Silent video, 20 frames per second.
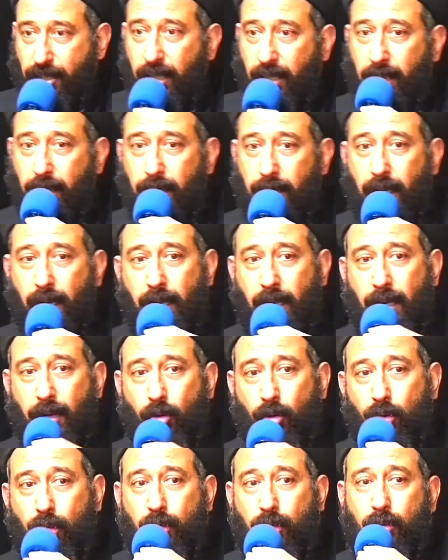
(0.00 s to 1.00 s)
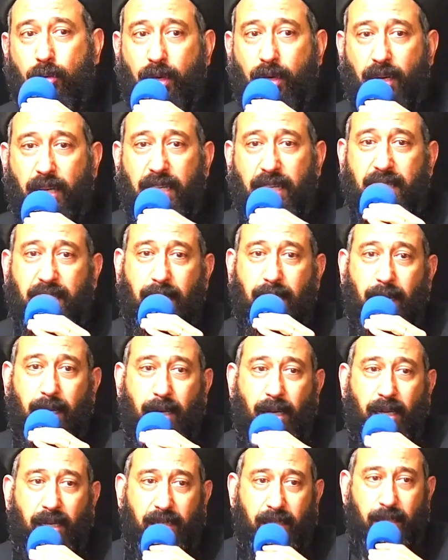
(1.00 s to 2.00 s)
فعلشان كده وهو
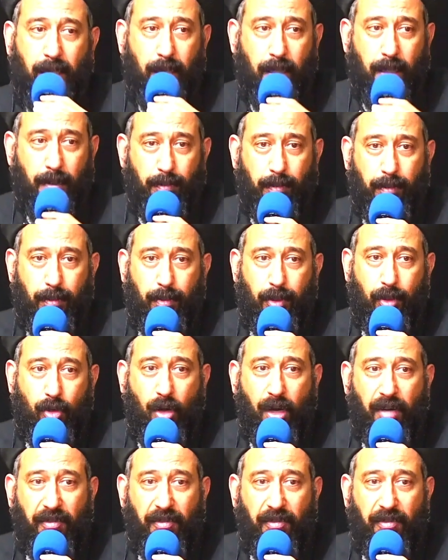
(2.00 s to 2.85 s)
رئيس كهنة على الصليب